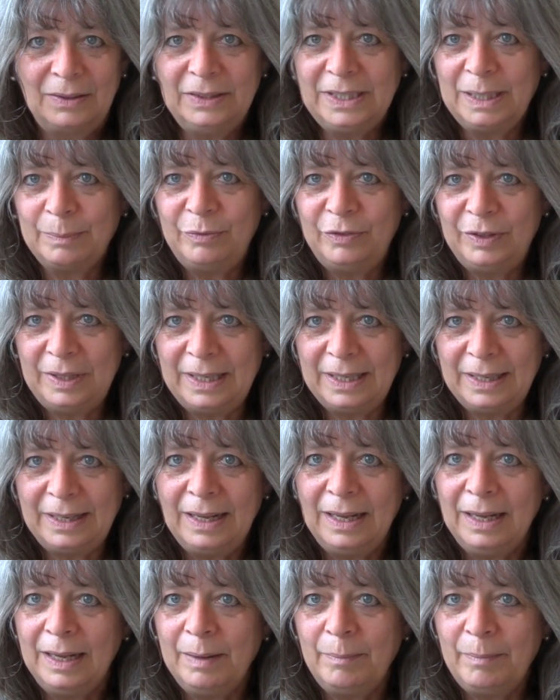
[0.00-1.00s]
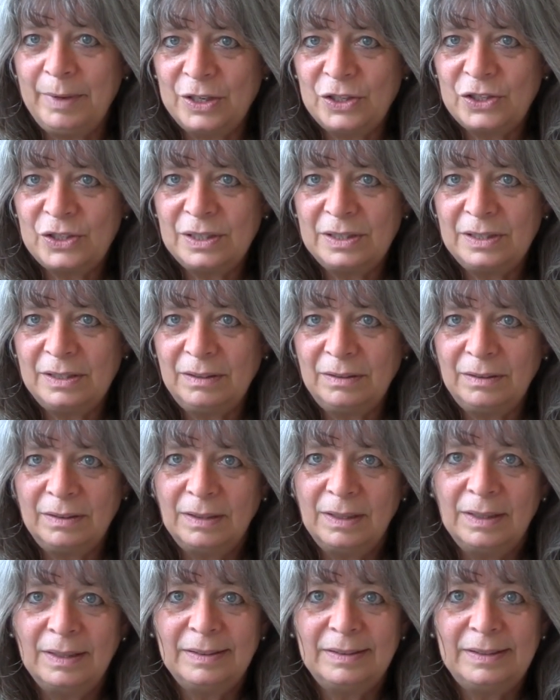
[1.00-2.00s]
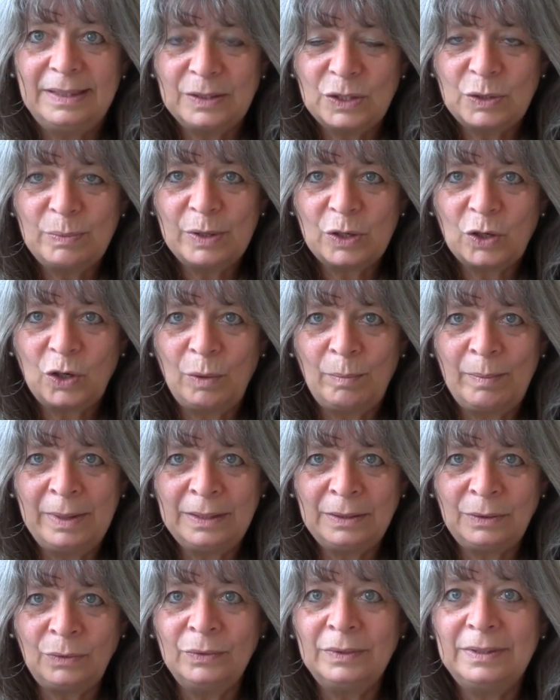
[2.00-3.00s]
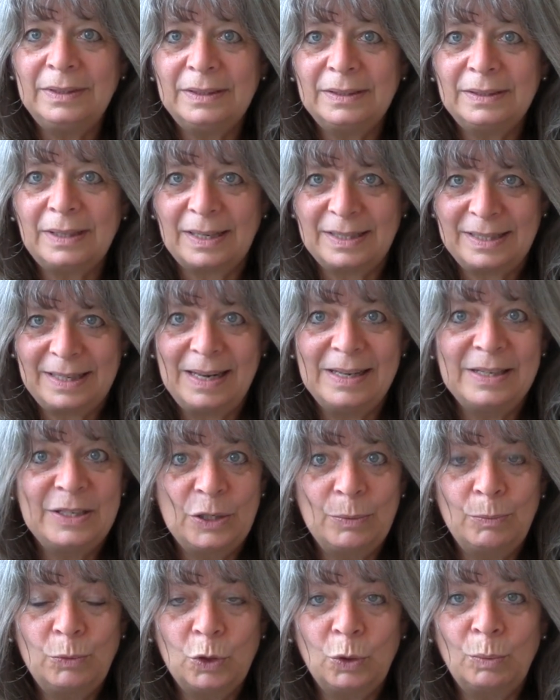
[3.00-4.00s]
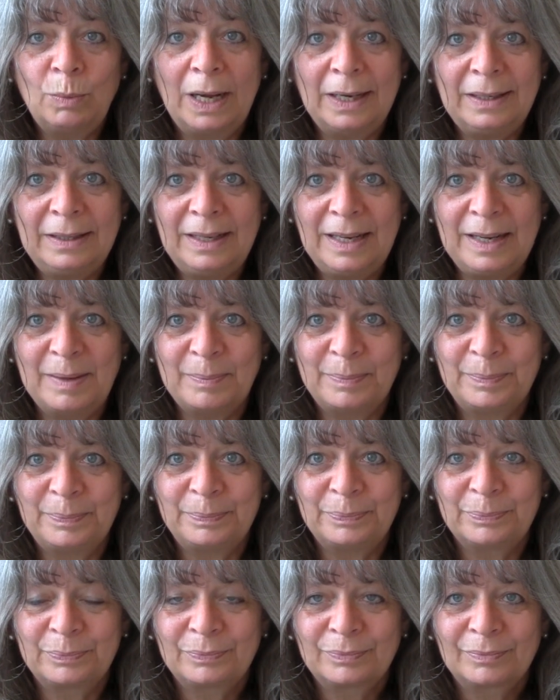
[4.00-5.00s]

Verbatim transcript: Und ich habe viele Menschen, die zu mir kommen und das als Symptom angeben.